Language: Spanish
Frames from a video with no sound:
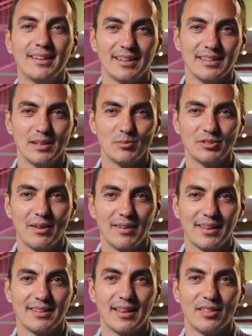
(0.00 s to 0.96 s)
que tenemos la
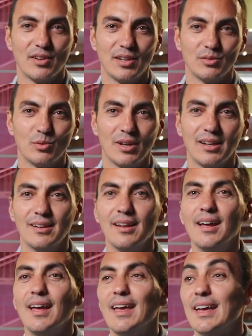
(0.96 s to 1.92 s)
vegetación natural,
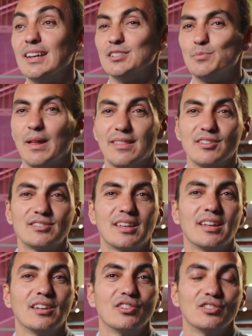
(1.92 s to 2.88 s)
en espacios
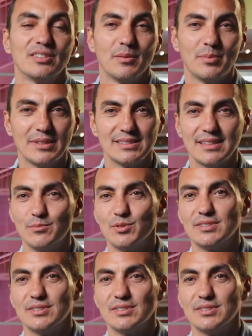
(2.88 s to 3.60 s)
que nos te prestan,